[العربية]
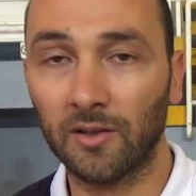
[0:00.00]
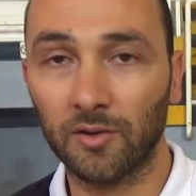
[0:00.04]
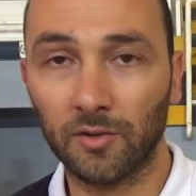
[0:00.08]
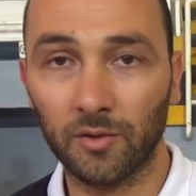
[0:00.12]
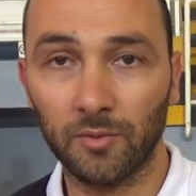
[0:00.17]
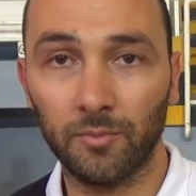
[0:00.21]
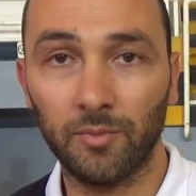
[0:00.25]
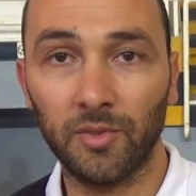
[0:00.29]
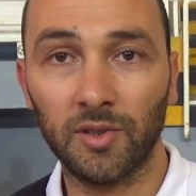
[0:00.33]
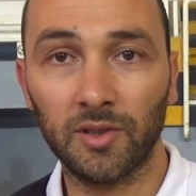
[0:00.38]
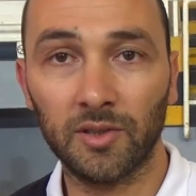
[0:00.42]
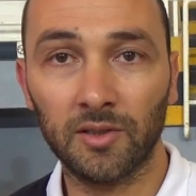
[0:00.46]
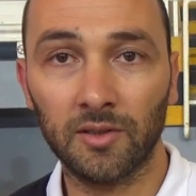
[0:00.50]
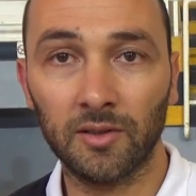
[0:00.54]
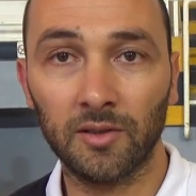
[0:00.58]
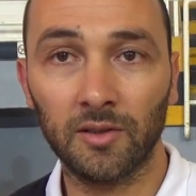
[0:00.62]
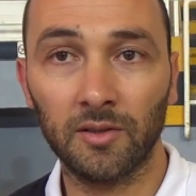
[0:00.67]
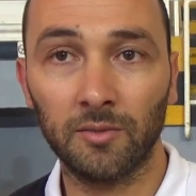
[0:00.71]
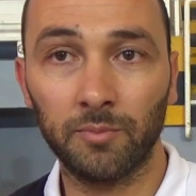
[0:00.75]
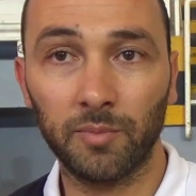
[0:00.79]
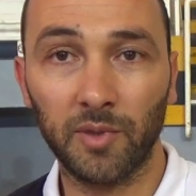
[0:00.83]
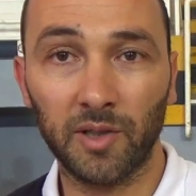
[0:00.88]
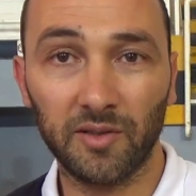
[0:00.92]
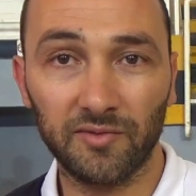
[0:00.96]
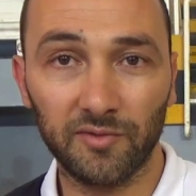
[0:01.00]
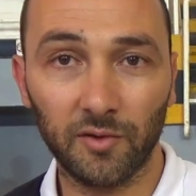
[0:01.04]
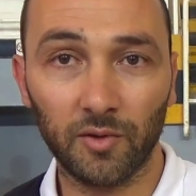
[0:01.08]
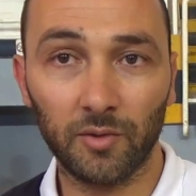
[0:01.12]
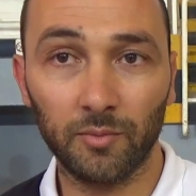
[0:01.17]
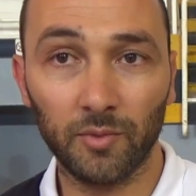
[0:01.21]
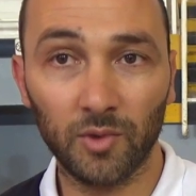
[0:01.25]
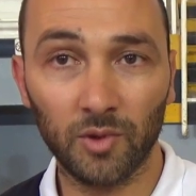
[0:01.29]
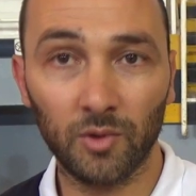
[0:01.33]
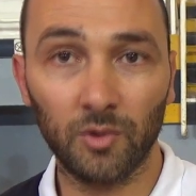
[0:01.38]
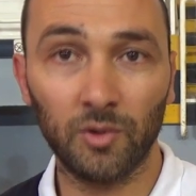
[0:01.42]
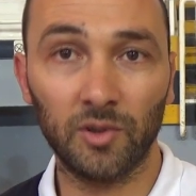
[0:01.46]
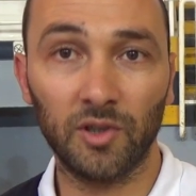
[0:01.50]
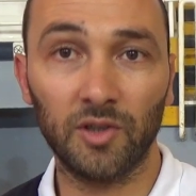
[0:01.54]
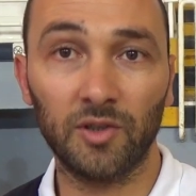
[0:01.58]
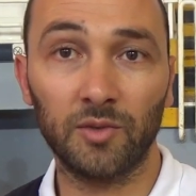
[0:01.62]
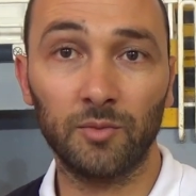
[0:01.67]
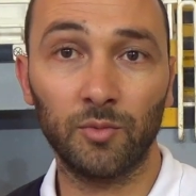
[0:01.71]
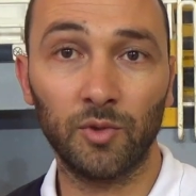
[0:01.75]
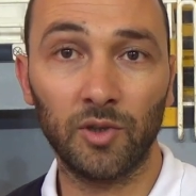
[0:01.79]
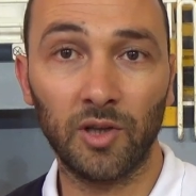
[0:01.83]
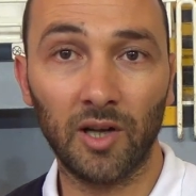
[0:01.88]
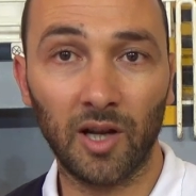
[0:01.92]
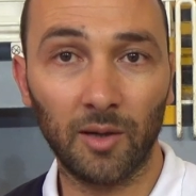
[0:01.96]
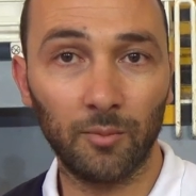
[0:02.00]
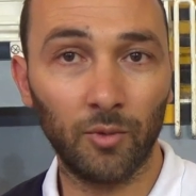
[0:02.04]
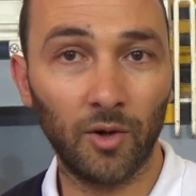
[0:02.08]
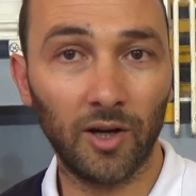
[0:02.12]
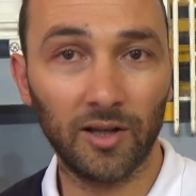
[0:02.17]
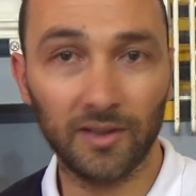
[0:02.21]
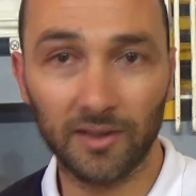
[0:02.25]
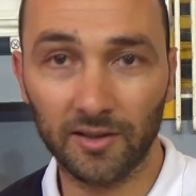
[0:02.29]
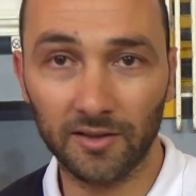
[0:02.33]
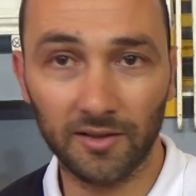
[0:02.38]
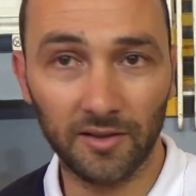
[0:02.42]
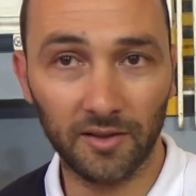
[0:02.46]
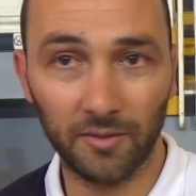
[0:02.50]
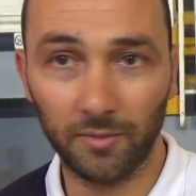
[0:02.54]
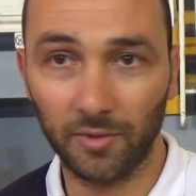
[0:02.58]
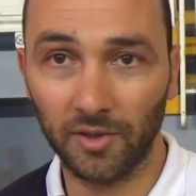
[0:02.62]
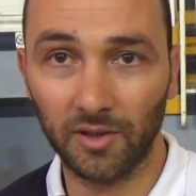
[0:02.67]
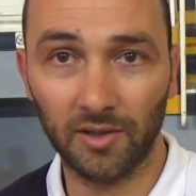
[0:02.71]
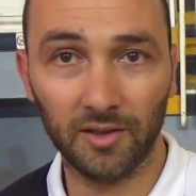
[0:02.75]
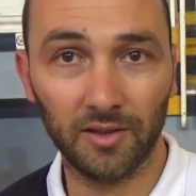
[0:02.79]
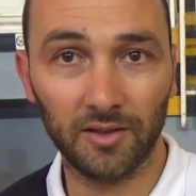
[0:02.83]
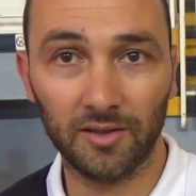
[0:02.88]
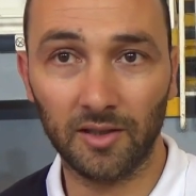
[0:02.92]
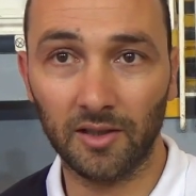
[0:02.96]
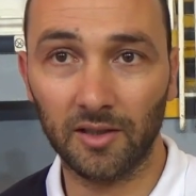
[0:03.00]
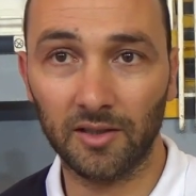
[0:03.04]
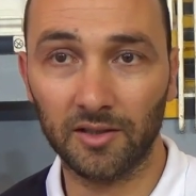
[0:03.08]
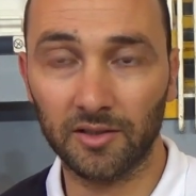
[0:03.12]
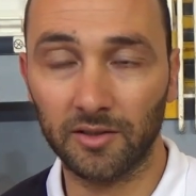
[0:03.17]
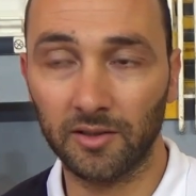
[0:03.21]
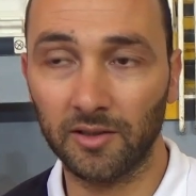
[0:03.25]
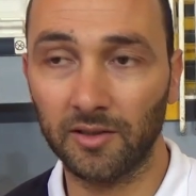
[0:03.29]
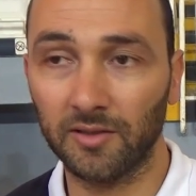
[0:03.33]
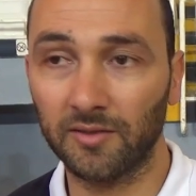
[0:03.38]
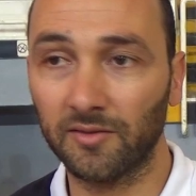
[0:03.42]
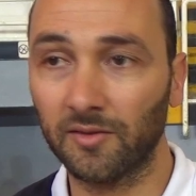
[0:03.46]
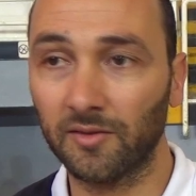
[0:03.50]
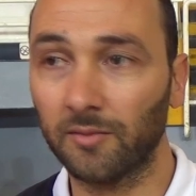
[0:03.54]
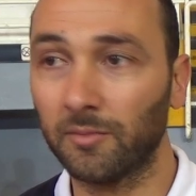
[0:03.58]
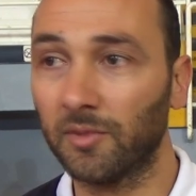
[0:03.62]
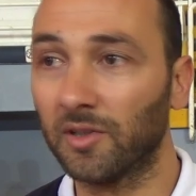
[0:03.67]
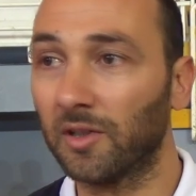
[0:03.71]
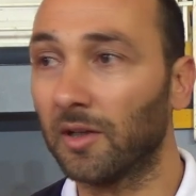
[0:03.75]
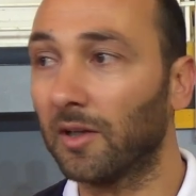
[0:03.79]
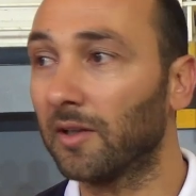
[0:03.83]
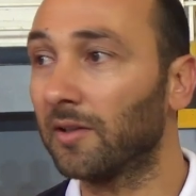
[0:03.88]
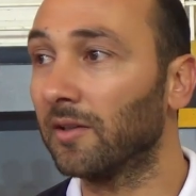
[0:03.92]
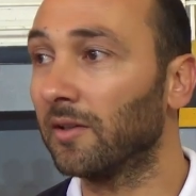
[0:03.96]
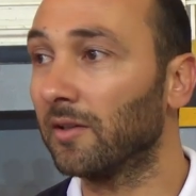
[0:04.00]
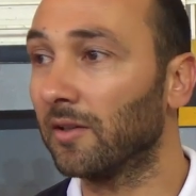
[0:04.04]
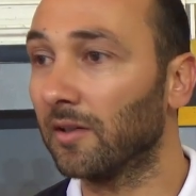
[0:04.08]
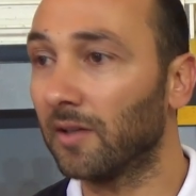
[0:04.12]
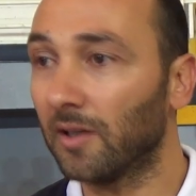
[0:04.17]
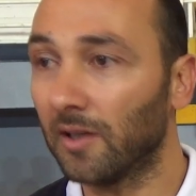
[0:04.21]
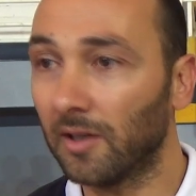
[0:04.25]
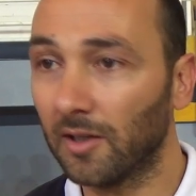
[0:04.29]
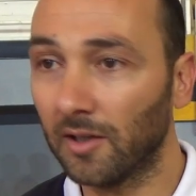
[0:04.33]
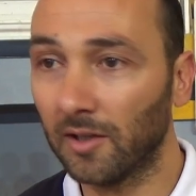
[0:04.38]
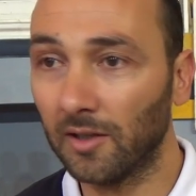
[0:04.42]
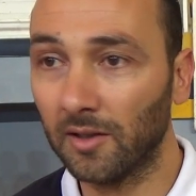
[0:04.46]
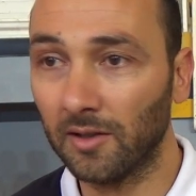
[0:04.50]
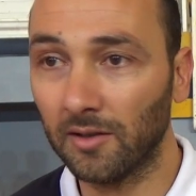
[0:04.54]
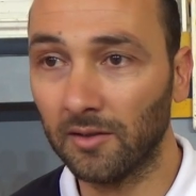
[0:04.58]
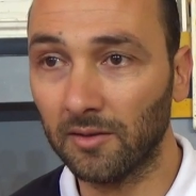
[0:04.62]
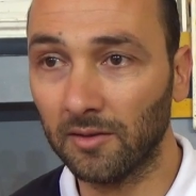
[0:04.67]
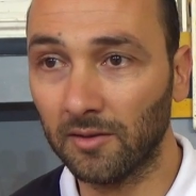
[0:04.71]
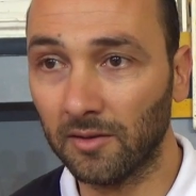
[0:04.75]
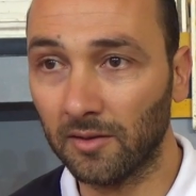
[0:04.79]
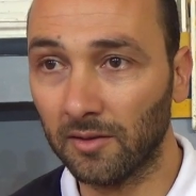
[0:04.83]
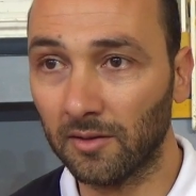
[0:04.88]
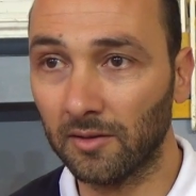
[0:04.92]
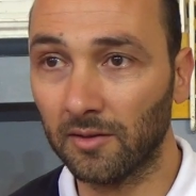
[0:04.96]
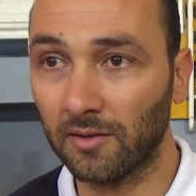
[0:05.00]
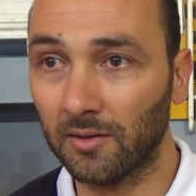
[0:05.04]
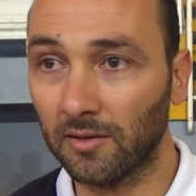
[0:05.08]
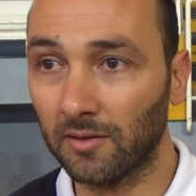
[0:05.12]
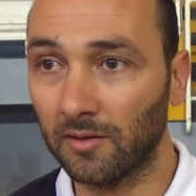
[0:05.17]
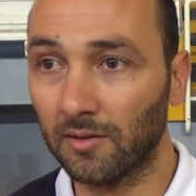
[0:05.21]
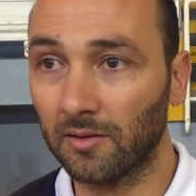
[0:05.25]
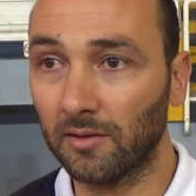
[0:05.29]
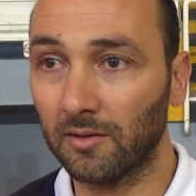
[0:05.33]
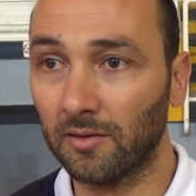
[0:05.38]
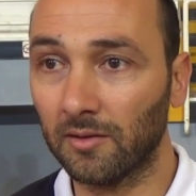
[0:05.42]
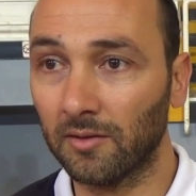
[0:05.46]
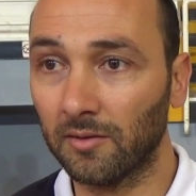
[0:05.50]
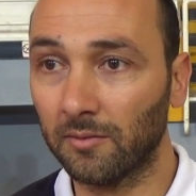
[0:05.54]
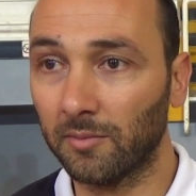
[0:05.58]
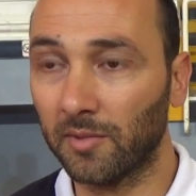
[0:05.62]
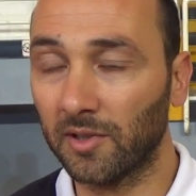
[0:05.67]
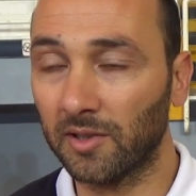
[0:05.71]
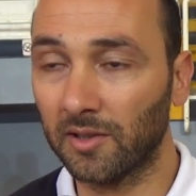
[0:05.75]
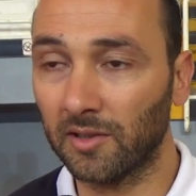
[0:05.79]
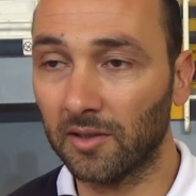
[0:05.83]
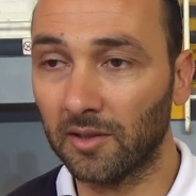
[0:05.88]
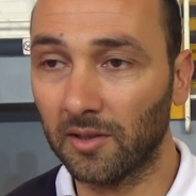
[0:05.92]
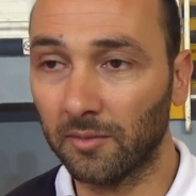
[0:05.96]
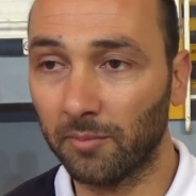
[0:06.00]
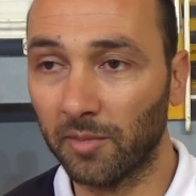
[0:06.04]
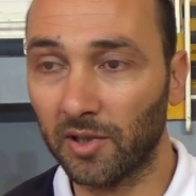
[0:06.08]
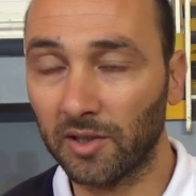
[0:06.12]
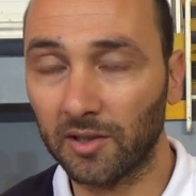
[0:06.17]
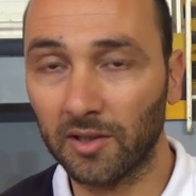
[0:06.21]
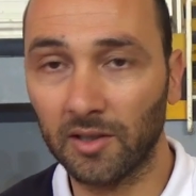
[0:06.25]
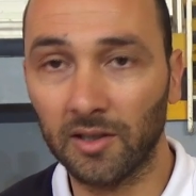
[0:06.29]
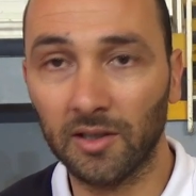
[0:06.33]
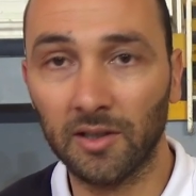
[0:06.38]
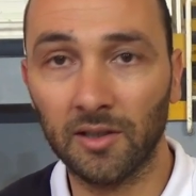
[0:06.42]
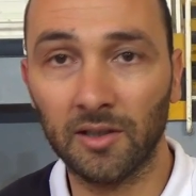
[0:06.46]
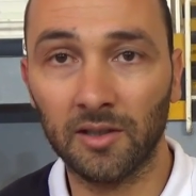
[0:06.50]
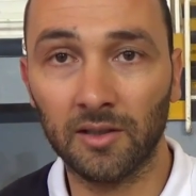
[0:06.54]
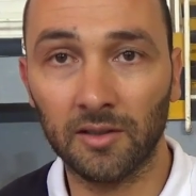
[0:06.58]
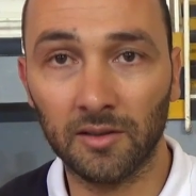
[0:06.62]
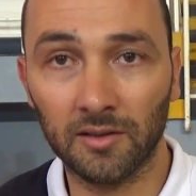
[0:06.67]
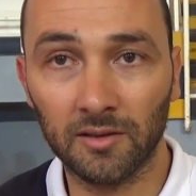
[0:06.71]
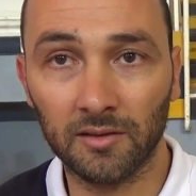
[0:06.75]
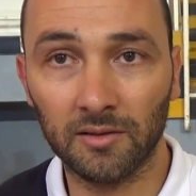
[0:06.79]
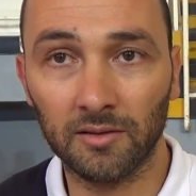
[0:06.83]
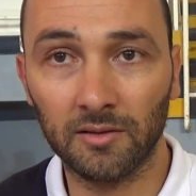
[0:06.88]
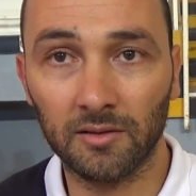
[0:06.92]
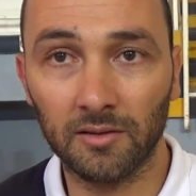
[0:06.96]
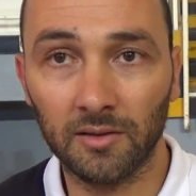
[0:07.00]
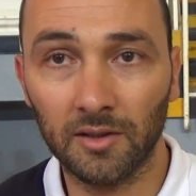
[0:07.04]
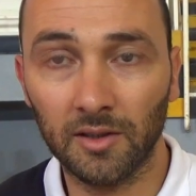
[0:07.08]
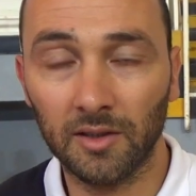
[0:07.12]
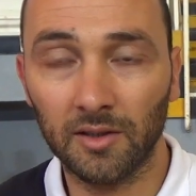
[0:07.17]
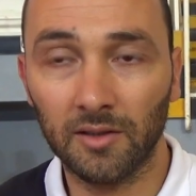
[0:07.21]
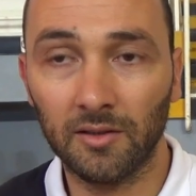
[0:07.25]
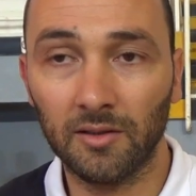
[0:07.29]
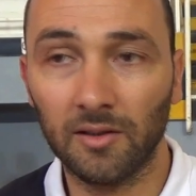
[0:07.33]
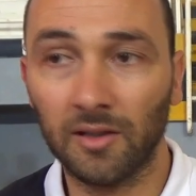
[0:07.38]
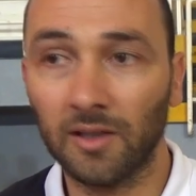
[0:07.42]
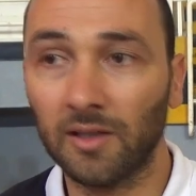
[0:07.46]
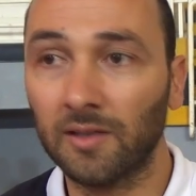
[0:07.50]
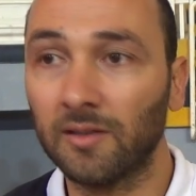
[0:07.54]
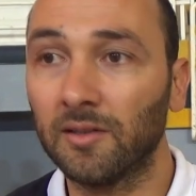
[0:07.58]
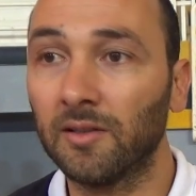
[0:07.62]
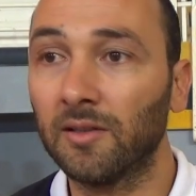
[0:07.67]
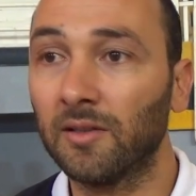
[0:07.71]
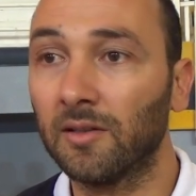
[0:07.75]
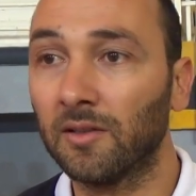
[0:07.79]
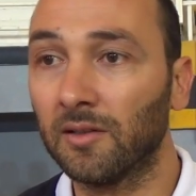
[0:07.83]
شبان بيرفورمون ينجموا يلعبوا حتى الدربيات على شلا فما عندنا معناها آه، بكار آه، عندنا